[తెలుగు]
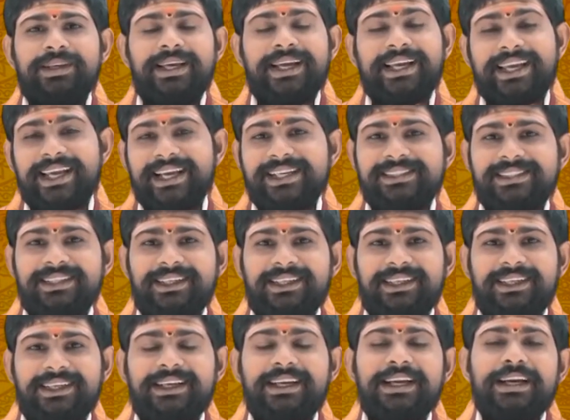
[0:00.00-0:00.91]
ఎక్కేసి
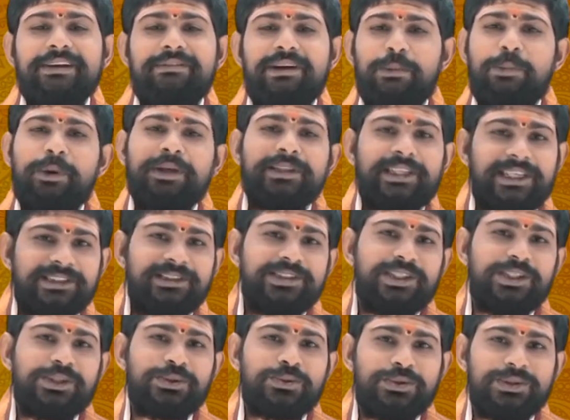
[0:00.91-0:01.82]
వెళ్ళిపోయి దర్శనం
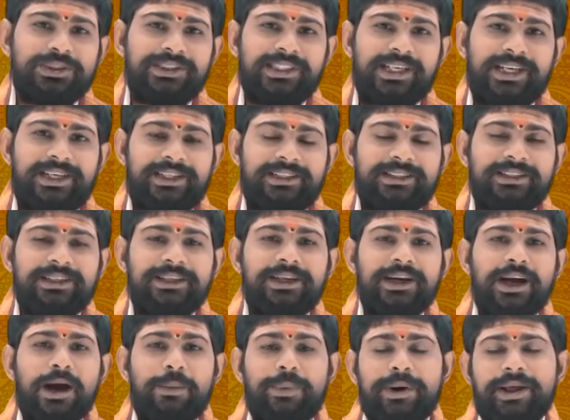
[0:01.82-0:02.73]
చేసుకొచ్చేయాలి
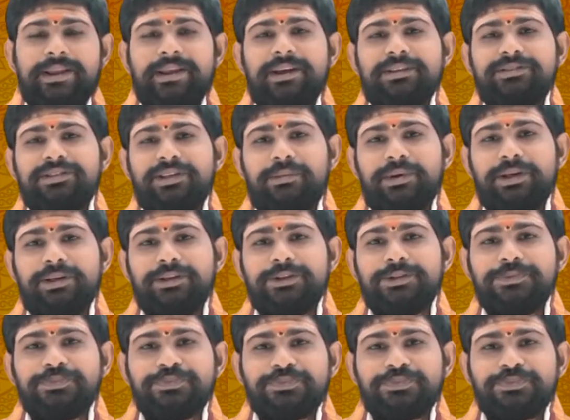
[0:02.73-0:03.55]
అప్పుడు ఏం చేస్తాం మనం